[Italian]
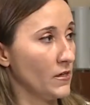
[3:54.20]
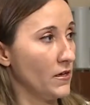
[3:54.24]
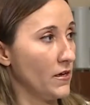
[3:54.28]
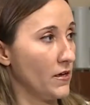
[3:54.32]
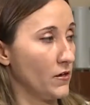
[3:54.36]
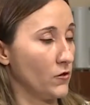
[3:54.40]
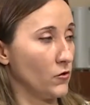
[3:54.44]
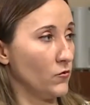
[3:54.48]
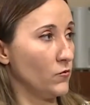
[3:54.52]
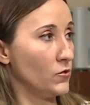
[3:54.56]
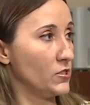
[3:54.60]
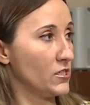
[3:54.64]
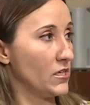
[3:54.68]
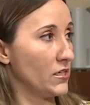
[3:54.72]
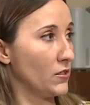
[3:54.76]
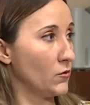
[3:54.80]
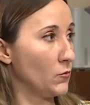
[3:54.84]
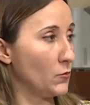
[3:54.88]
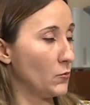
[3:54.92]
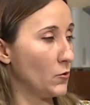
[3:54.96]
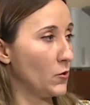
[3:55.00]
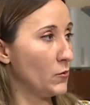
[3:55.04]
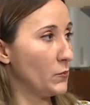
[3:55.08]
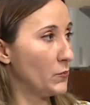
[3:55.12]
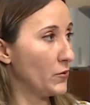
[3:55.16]
Ecco, voi siete un
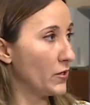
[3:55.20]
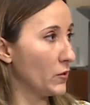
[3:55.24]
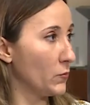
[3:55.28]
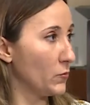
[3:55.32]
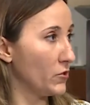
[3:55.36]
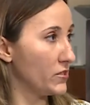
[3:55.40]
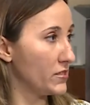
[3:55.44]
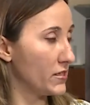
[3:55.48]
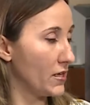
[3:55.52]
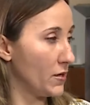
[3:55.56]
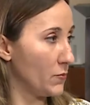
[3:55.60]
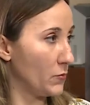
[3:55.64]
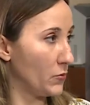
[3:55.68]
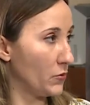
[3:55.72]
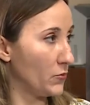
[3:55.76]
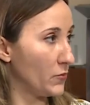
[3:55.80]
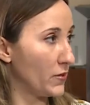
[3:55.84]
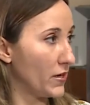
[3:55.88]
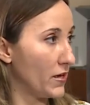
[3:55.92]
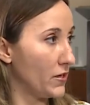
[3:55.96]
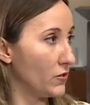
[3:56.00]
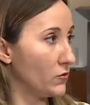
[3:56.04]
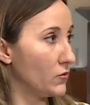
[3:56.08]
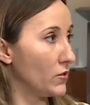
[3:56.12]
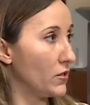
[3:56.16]
po' il primo esempio
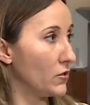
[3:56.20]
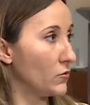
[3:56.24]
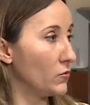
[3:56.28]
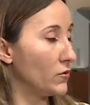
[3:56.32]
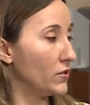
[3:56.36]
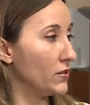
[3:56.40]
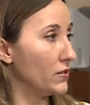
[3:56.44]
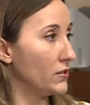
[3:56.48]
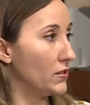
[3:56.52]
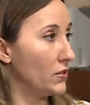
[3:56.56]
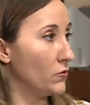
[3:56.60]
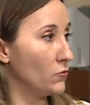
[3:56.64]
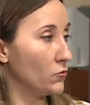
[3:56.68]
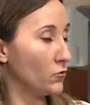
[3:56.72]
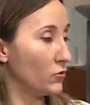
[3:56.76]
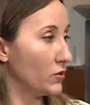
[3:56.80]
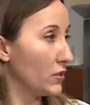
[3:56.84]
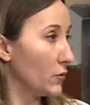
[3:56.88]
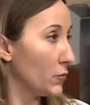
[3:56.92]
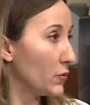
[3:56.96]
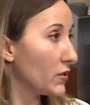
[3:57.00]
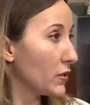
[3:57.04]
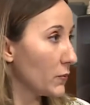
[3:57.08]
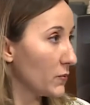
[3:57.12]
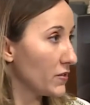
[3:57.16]
Prato e quindi uno
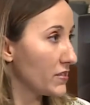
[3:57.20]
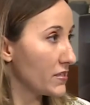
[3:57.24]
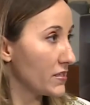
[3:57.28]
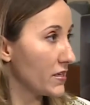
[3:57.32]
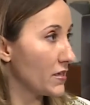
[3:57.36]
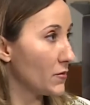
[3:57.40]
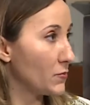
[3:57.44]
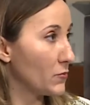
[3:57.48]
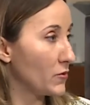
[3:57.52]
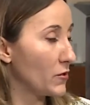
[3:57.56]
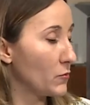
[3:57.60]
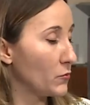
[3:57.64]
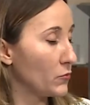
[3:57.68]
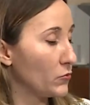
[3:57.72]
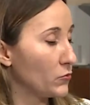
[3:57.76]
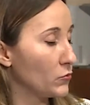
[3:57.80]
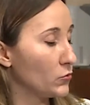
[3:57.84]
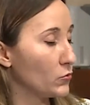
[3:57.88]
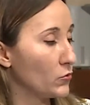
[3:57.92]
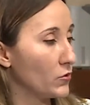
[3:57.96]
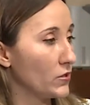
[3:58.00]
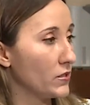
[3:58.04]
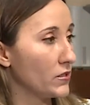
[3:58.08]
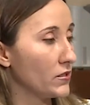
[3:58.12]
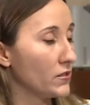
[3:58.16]
dei primi esempi
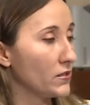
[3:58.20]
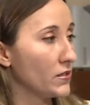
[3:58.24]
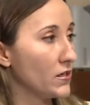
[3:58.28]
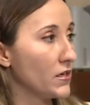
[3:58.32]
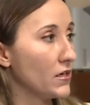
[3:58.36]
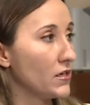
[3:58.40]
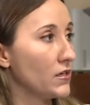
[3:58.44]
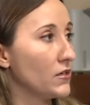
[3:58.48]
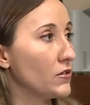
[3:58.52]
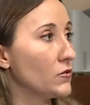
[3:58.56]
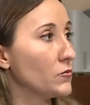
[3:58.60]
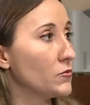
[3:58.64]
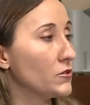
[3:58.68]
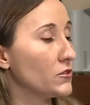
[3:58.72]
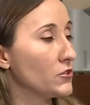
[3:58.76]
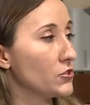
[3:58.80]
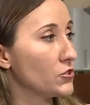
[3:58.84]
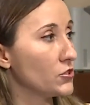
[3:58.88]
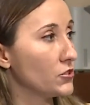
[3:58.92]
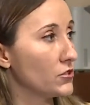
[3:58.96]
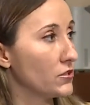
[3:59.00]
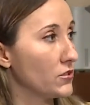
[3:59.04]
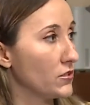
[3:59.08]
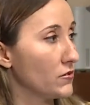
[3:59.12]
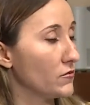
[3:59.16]
appunto in Italia. Sì, uno
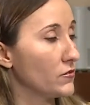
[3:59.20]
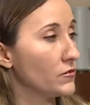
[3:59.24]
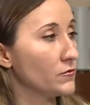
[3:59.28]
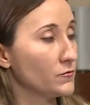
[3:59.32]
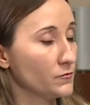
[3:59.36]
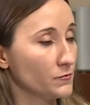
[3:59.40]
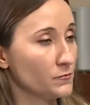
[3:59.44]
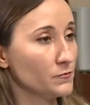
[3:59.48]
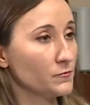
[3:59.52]
fra, primi,